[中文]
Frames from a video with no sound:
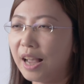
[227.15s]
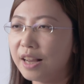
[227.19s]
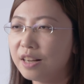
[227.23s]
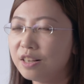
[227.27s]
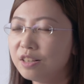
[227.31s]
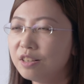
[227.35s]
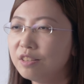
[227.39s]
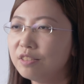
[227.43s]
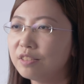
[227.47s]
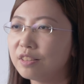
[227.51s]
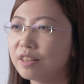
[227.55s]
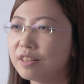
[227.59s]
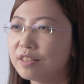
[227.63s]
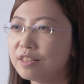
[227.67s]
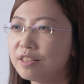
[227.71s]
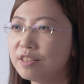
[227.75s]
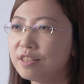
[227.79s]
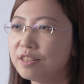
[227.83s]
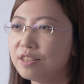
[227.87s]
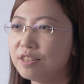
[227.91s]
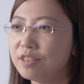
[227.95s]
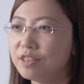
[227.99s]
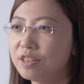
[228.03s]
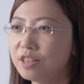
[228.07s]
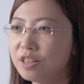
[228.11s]
癌症呢
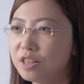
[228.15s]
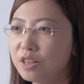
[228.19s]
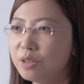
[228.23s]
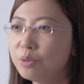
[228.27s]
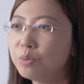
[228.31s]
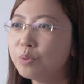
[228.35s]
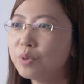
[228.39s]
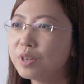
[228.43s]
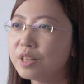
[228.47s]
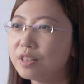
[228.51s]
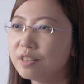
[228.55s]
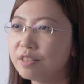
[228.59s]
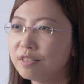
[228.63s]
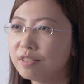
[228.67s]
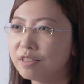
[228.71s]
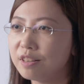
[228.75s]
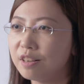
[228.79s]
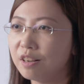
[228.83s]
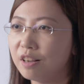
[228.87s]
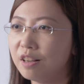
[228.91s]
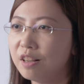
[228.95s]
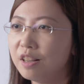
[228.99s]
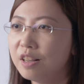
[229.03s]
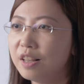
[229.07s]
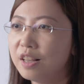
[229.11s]
进行针对性
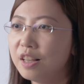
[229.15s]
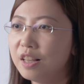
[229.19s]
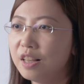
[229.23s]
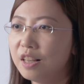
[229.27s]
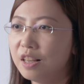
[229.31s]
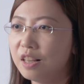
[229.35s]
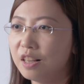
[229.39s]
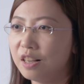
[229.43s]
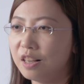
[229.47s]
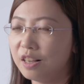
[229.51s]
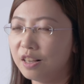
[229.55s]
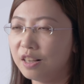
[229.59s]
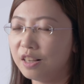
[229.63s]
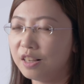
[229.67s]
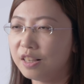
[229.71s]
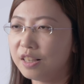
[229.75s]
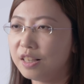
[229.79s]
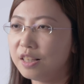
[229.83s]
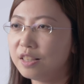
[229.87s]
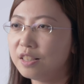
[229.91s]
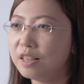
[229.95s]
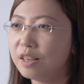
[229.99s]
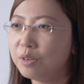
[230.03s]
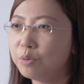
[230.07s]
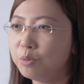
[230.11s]
的，呃
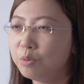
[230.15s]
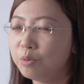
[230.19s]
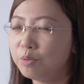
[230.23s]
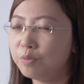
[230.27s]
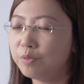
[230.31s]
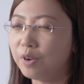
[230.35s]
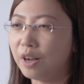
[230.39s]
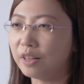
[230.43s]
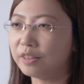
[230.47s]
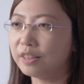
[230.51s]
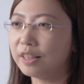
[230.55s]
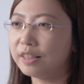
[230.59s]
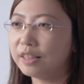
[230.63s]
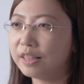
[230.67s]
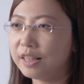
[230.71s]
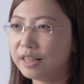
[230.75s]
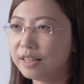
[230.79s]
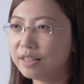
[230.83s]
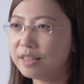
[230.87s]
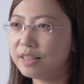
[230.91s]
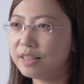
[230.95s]
一些预防的体